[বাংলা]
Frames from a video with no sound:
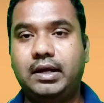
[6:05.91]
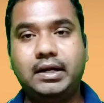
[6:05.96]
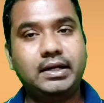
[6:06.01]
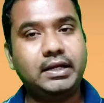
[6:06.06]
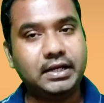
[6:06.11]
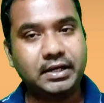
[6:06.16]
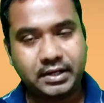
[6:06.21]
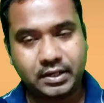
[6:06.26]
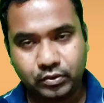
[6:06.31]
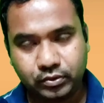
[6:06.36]

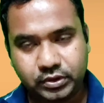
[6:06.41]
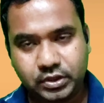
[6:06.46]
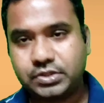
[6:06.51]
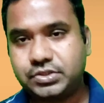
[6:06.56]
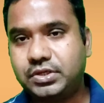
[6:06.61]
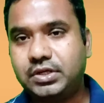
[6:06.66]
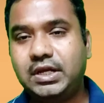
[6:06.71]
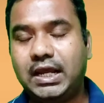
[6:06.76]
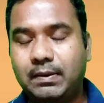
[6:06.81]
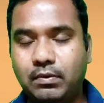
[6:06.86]
এটি ইন্ডিয়ার
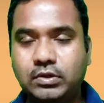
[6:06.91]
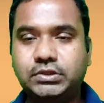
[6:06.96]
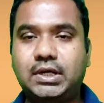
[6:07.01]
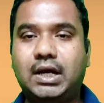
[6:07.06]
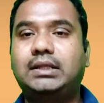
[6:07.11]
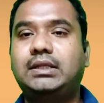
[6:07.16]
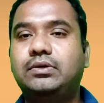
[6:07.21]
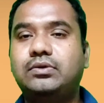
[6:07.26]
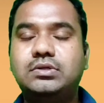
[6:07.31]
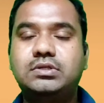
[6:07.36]
উদ্দেশ্যে এবং
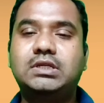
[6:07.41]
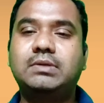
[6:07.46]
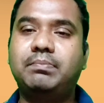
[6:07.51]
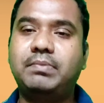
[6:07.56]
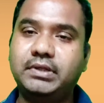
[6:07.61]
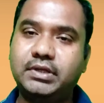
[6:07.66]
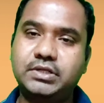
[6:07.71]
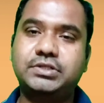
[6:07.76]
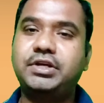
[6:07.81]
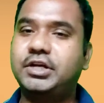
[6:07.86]
সাথে হচ্ছে
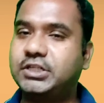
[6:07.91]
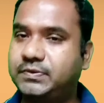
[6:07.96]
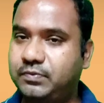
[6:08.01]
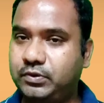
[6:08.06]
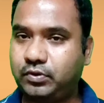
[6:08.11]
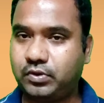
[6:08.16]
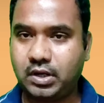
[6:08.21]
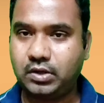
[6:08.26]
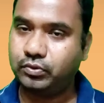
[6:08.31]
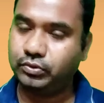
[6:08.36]
বিদেশে
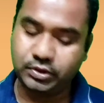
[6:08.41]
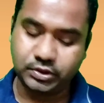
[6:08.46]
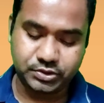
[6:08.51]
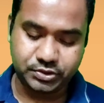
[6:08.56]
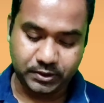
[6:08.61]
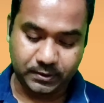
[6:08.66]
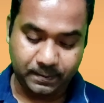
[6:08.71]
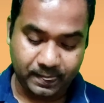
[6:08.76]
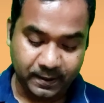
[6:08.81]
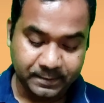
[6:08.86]
এক্সপোর্ট করার
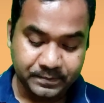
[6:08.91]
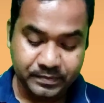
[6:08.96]
উদ্দেশ্যে